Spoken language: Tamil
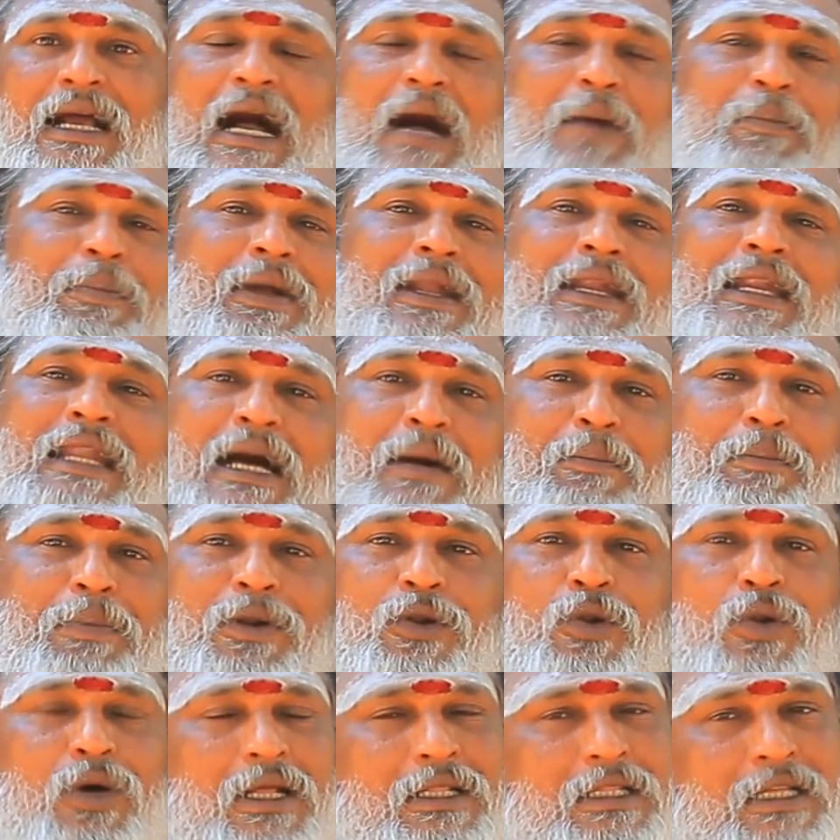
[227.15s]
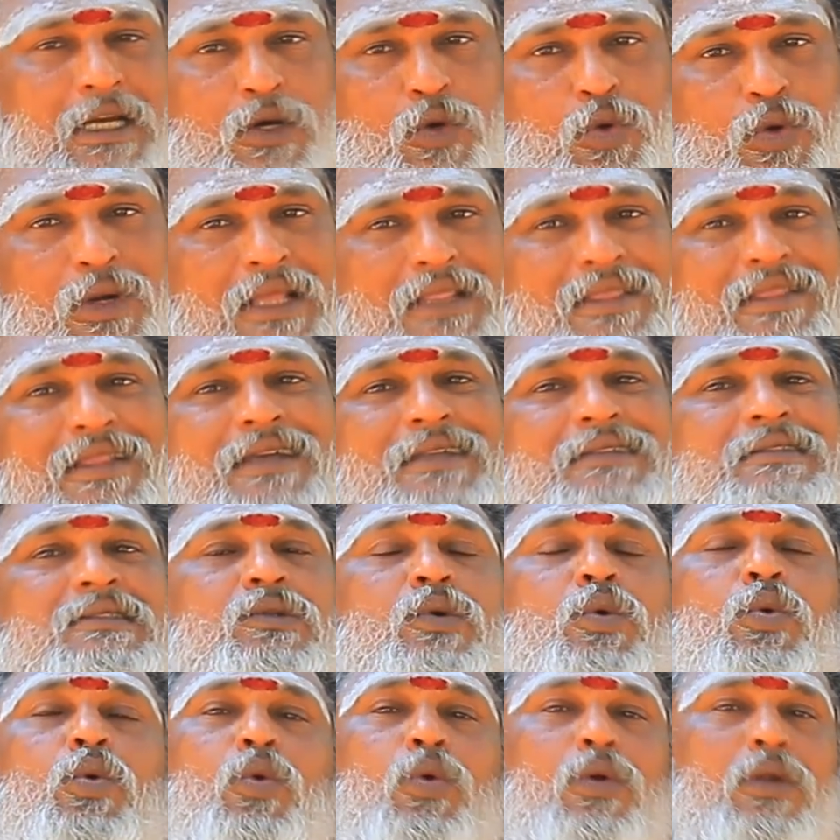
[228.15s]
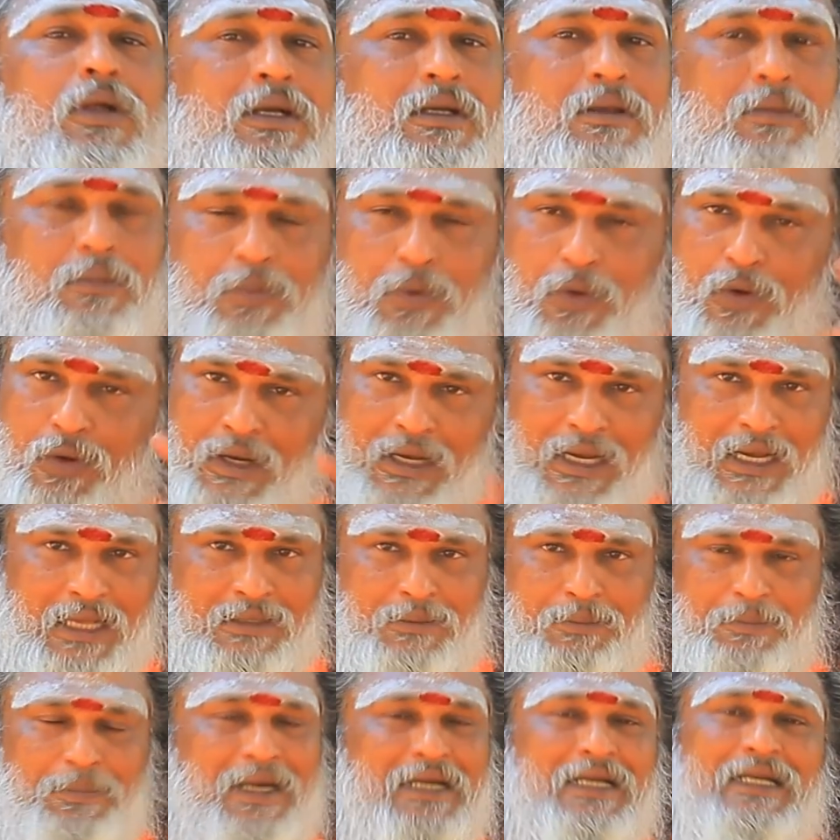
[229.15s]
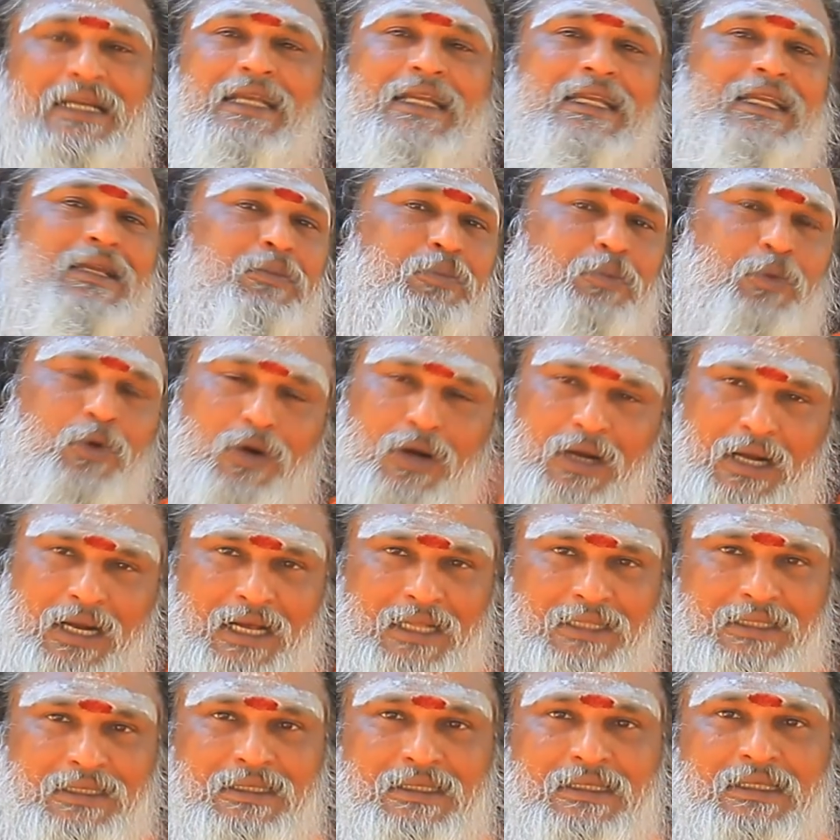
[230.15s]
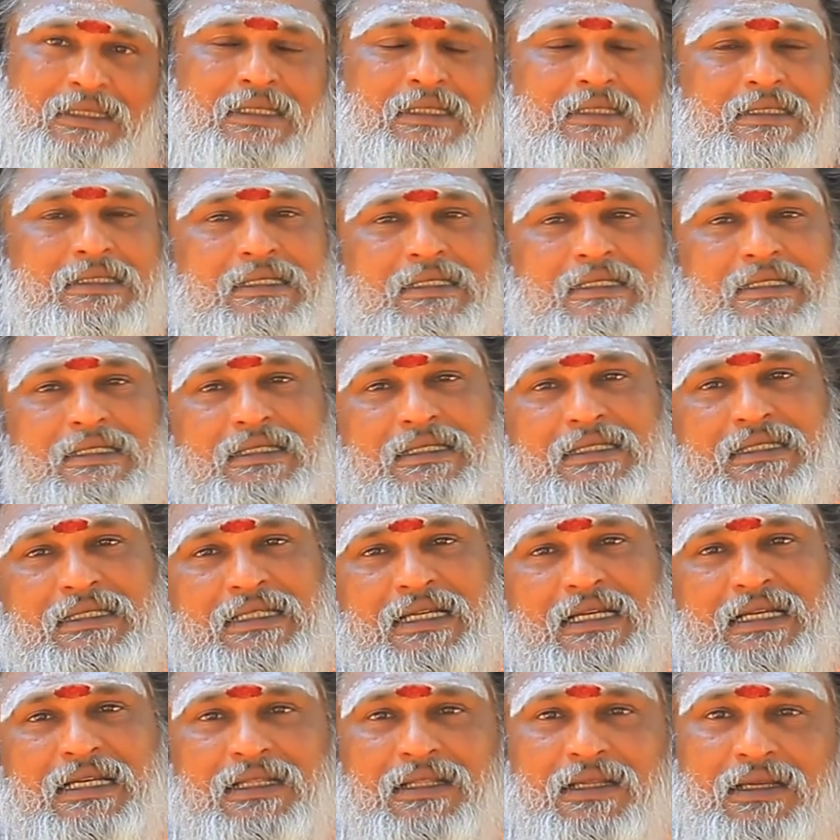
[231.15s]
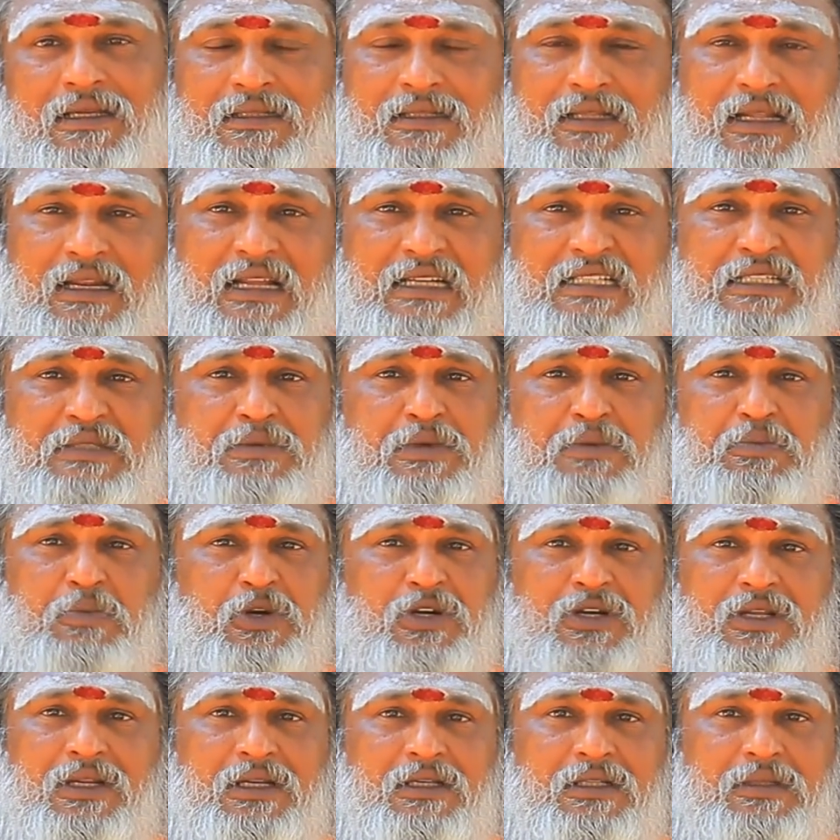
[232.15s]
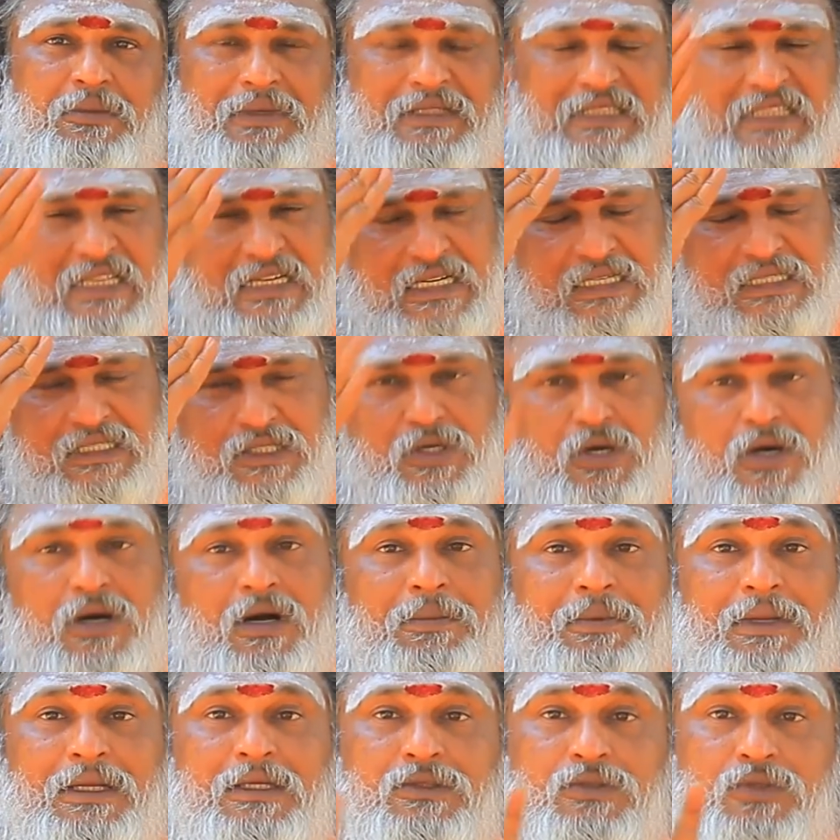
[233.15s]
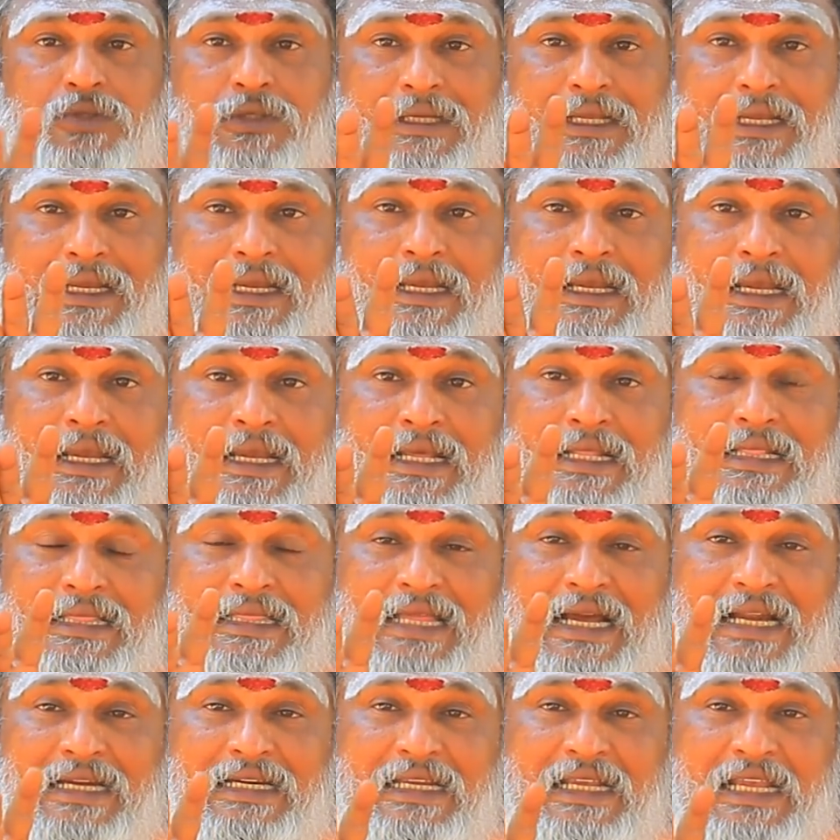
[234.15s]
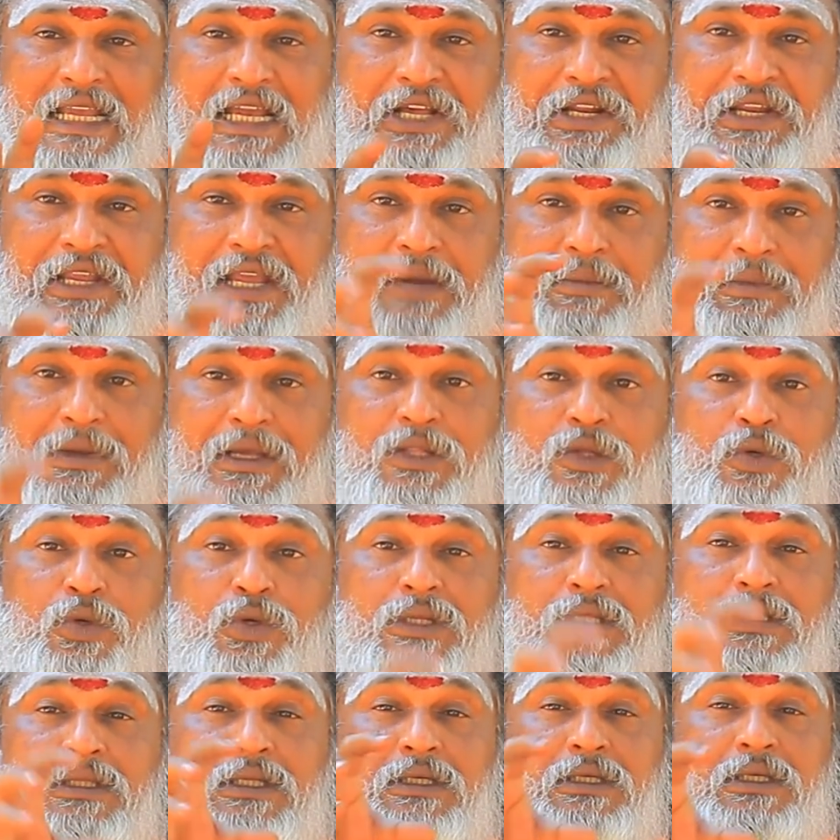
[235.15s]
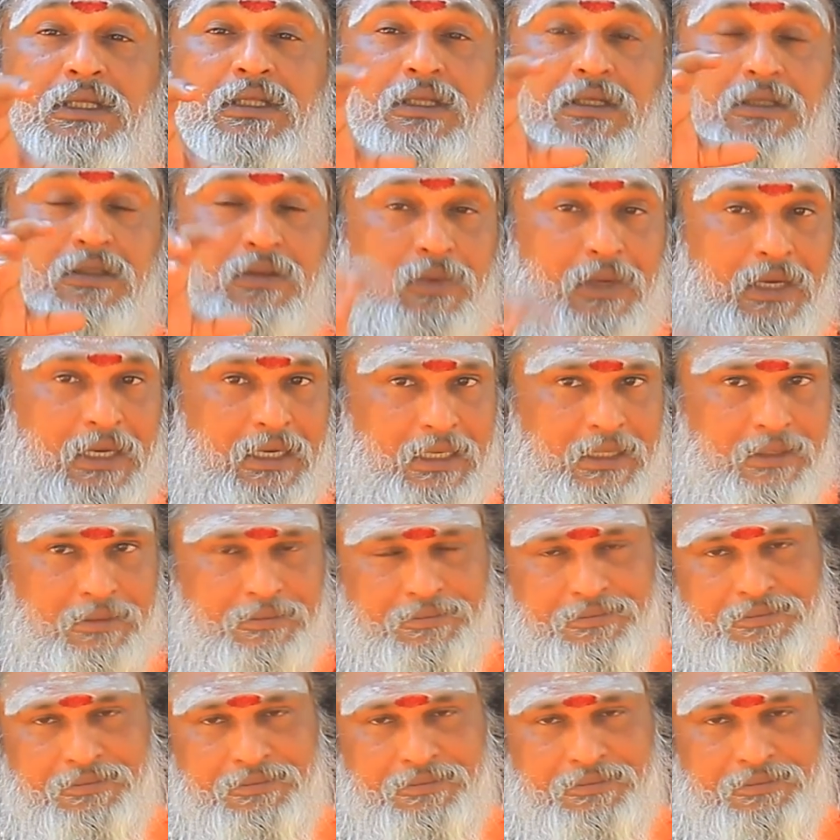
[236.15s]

அப்போ என்ன பண்ணும் அந்த குழந்தை ஸ்கூலுக்கு போகாது பள்ளிக்கு போகாது இது இது இந்த லட்சுமி பொண்ணு இருக்குது பற்றியா ஐயோ அப்படின்னு சொல்லி தன்னையே அறியாமல் ஏதோ ஒரு திட்டு திட்டுவாங்க